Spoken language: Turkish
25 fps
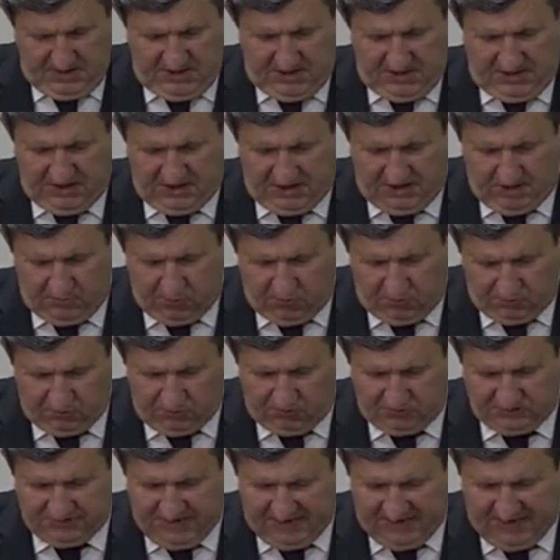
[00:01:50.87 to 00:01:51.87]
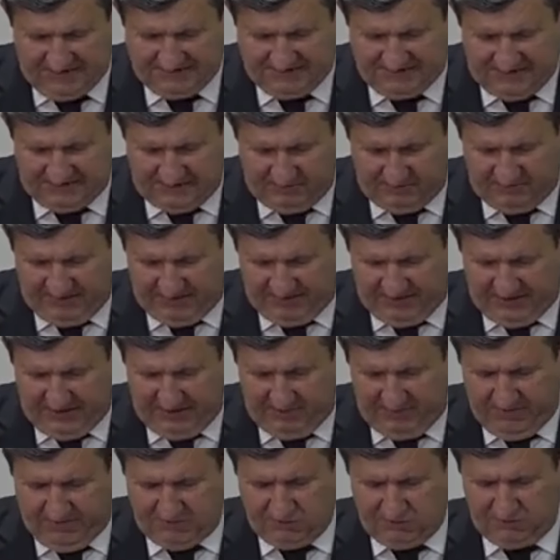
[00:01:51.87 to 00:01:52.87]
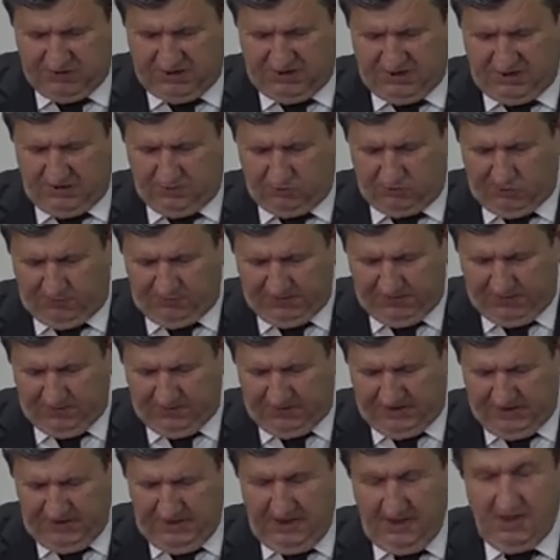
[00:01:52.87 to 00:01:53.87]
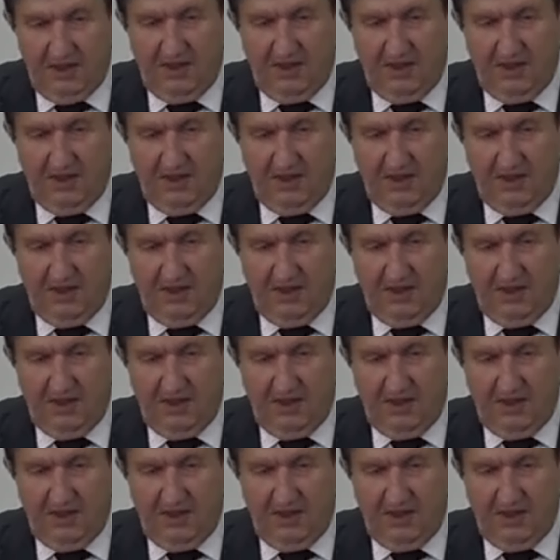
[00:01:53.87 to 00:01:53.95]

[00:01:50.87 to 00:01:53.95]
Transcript: 2019 yerel seçimlerinde meclis üyeleri toplamı